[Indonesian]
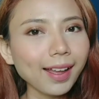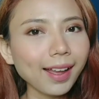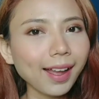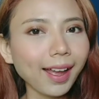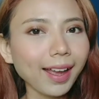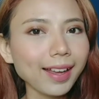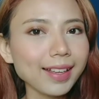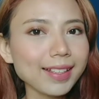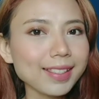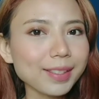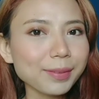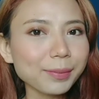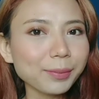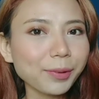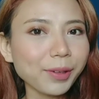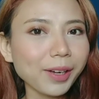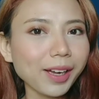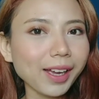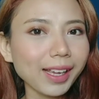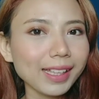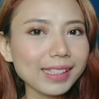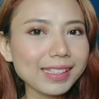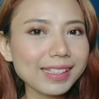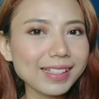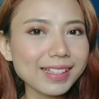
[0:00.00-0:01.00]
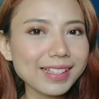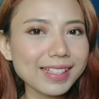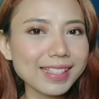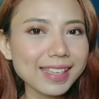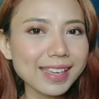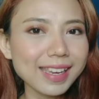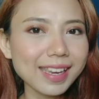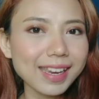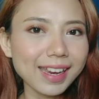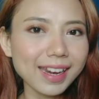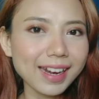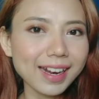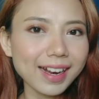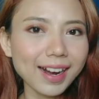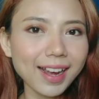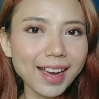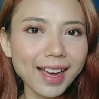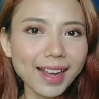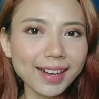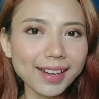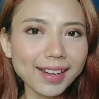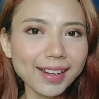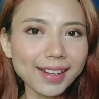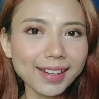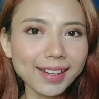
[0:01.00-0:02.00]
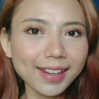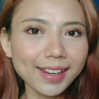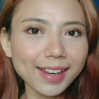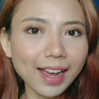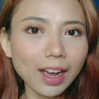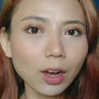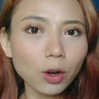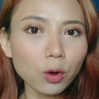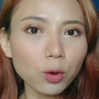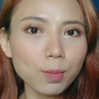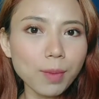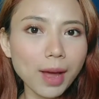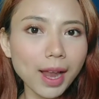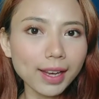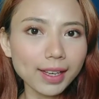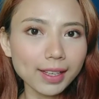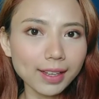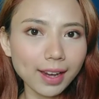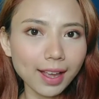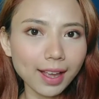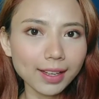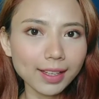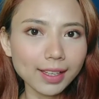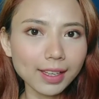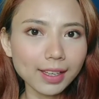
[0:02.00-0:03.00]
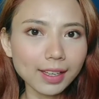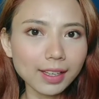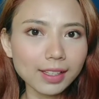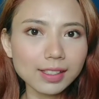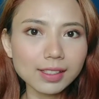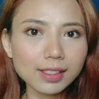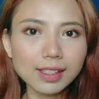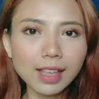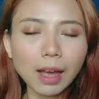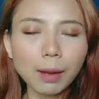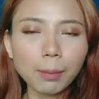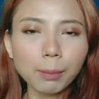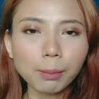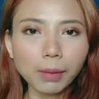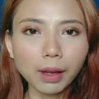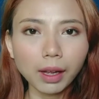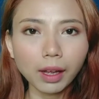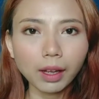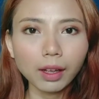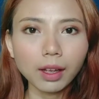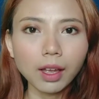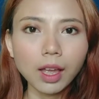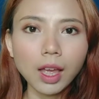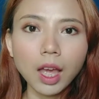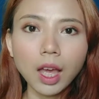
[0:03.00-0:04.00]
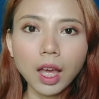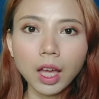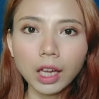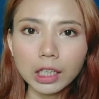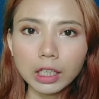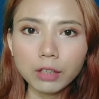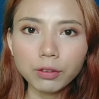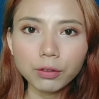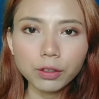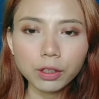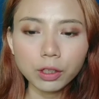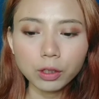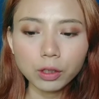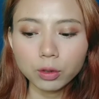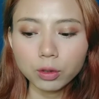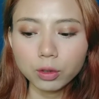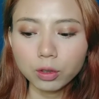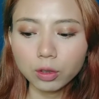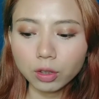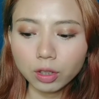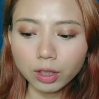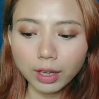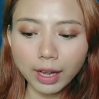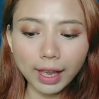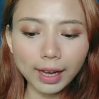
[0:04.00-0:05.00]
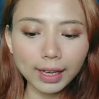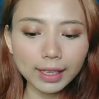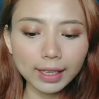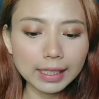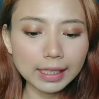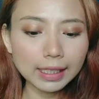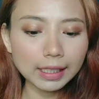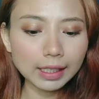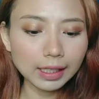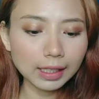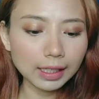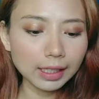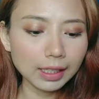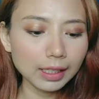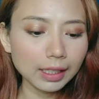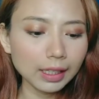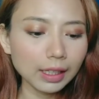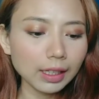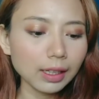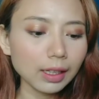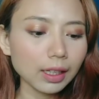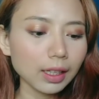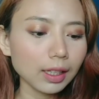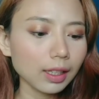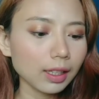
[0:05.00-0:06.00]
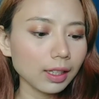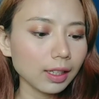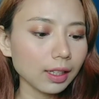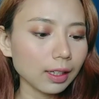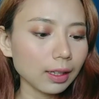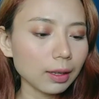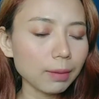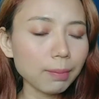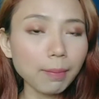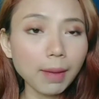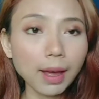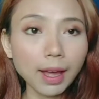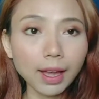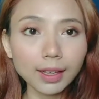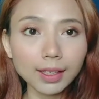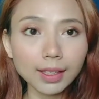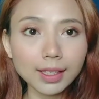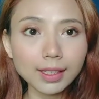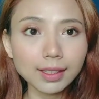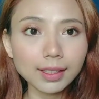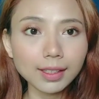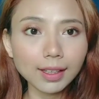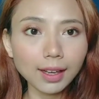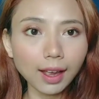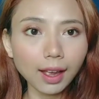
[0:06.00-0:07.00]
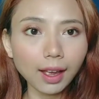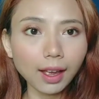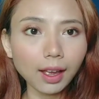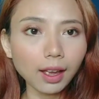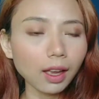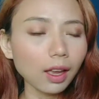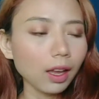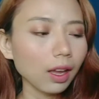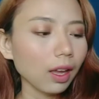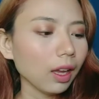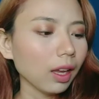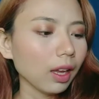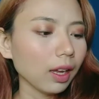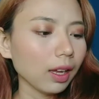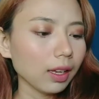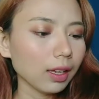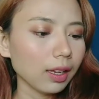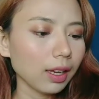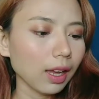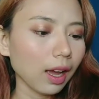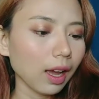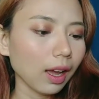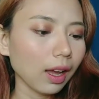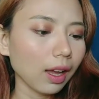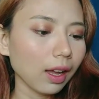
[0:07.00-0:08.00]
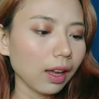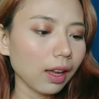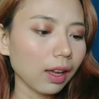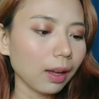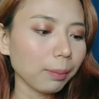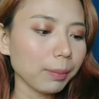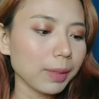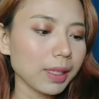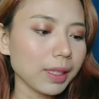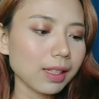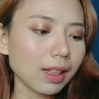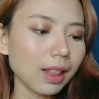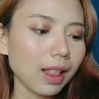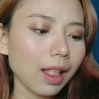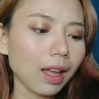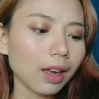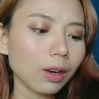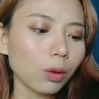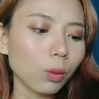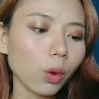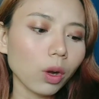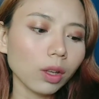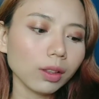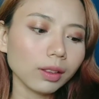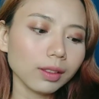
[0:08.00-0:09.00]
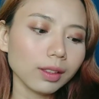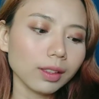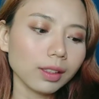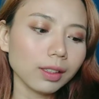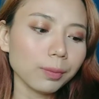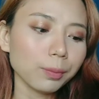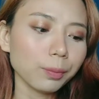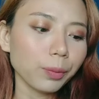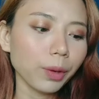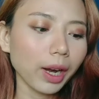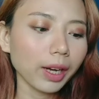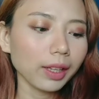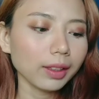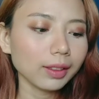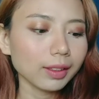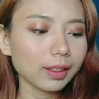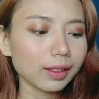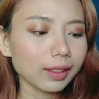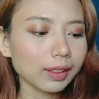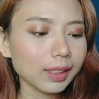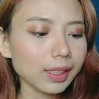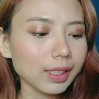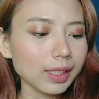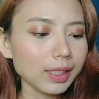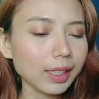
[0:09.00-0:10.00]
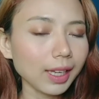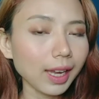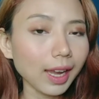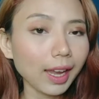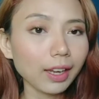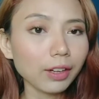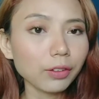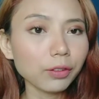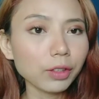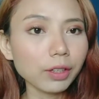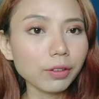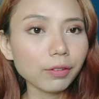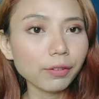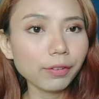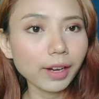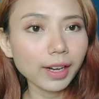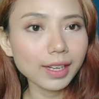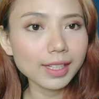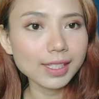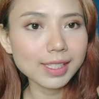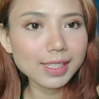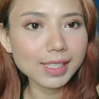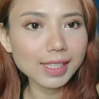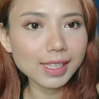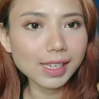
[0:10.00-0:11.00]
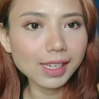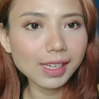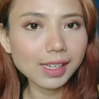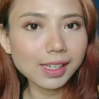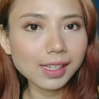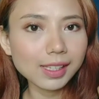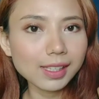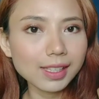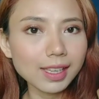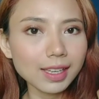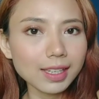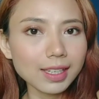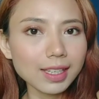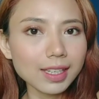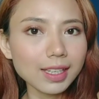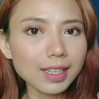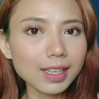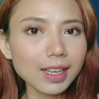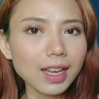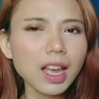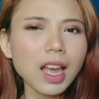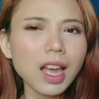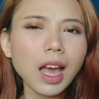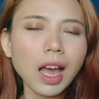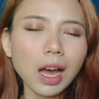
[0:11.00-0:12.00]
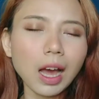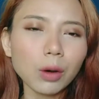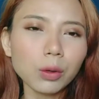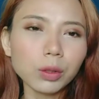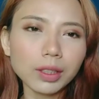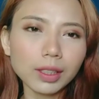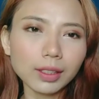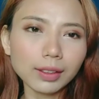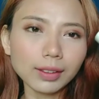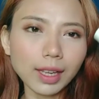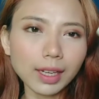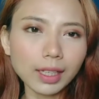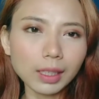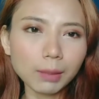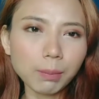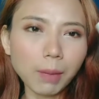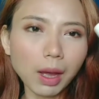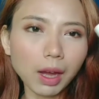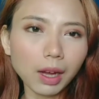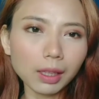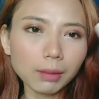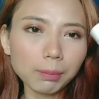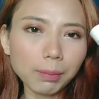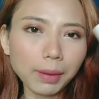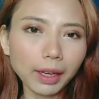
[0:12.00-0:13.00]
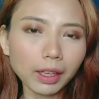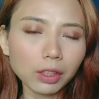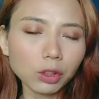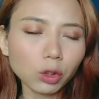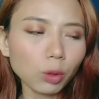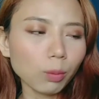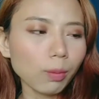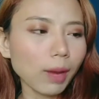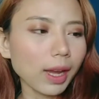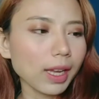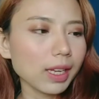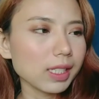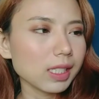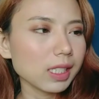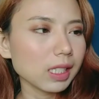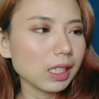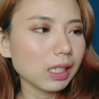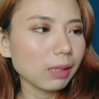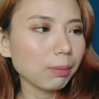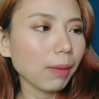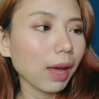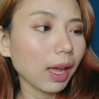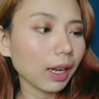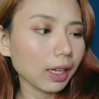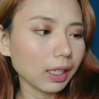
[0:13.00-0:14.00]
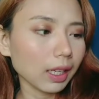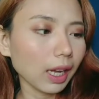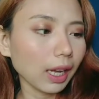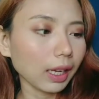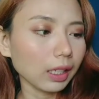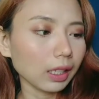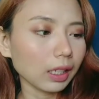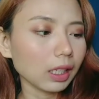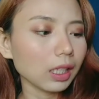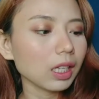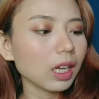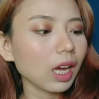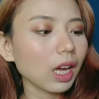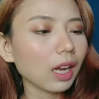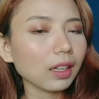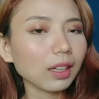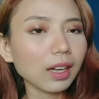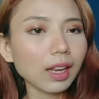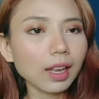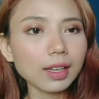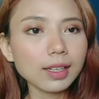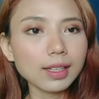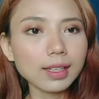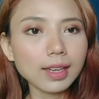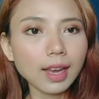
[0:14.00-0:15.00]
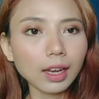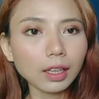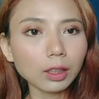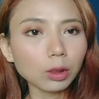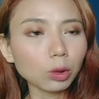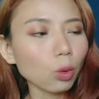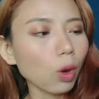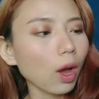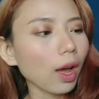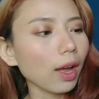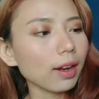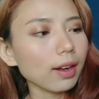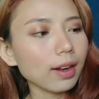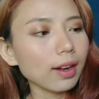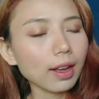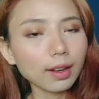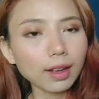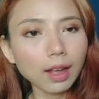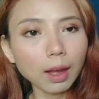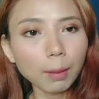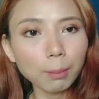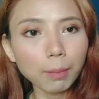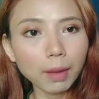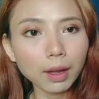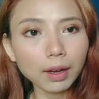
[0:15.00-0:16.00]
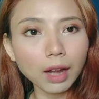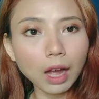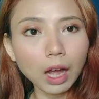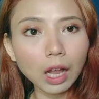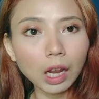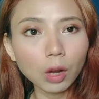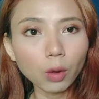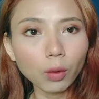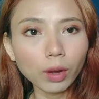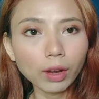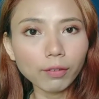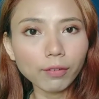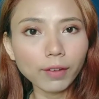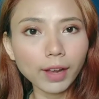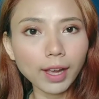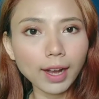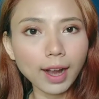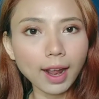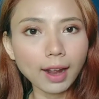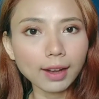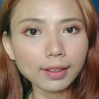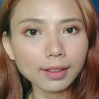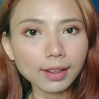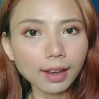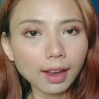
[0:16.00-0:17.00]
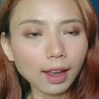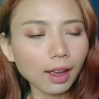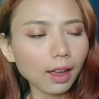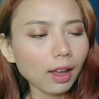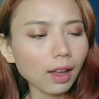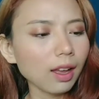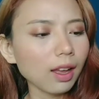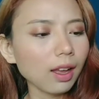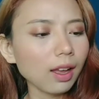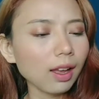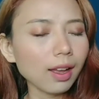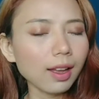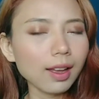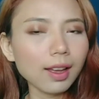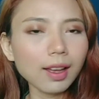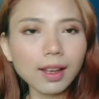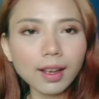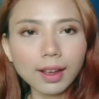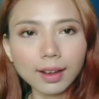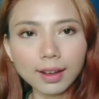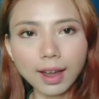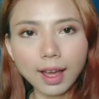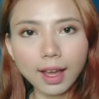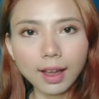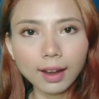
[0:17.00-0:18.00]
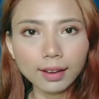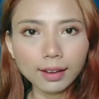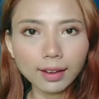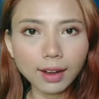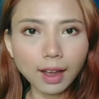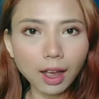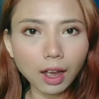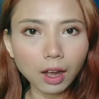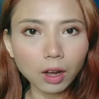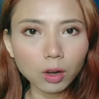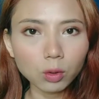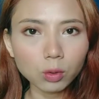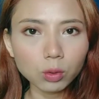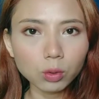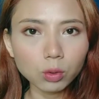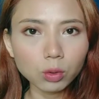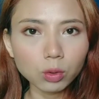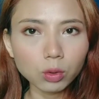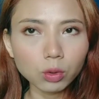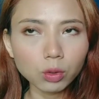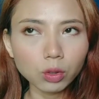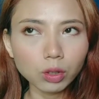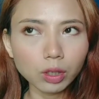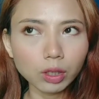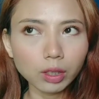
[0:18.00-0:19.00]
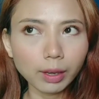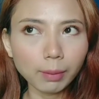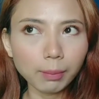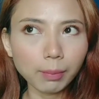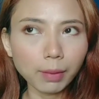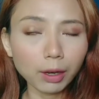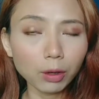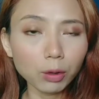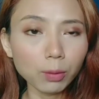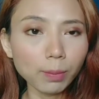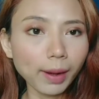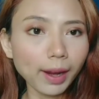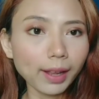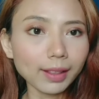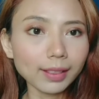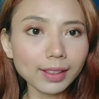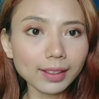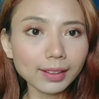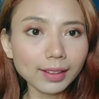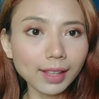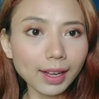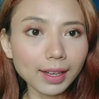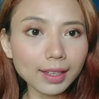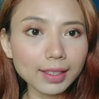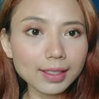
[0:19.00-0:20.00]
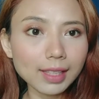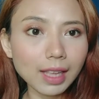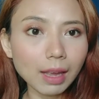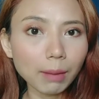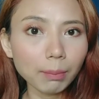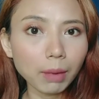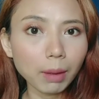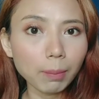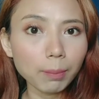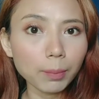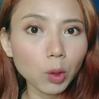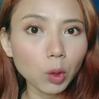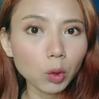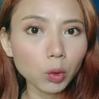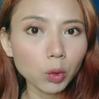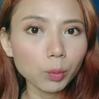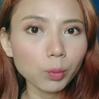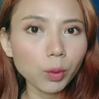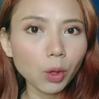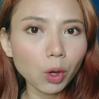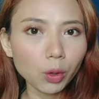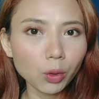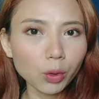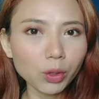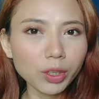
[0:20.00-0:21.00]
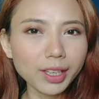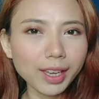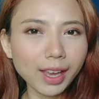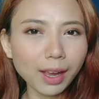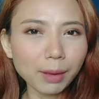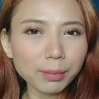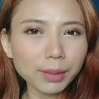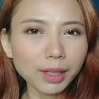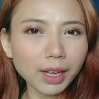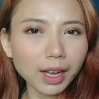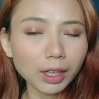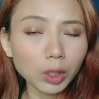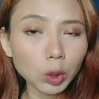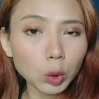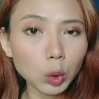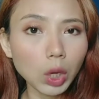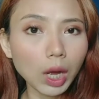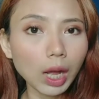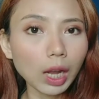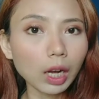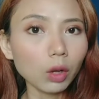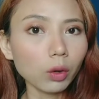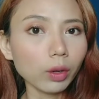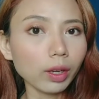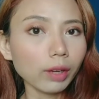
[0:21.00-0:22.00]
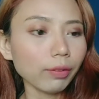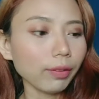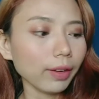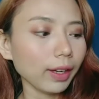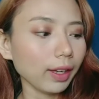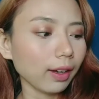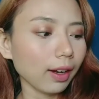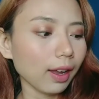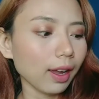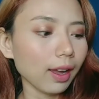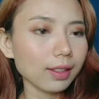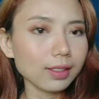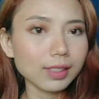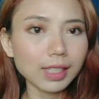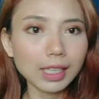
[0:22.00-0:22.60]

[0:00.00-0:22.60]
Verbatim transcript: Hai semua, it's Lexi here. Hari ini aku balik lagi sama review. Kali ini uh, Marina yang micellar water brightening and refreshing. Jadi aku tertarik banget pengen nyobain si Marina ini karena dia itu ada gambar aloe vera-nya dan aku emang lumayan tertarik sama produk-produk yang mengandung aloe vera.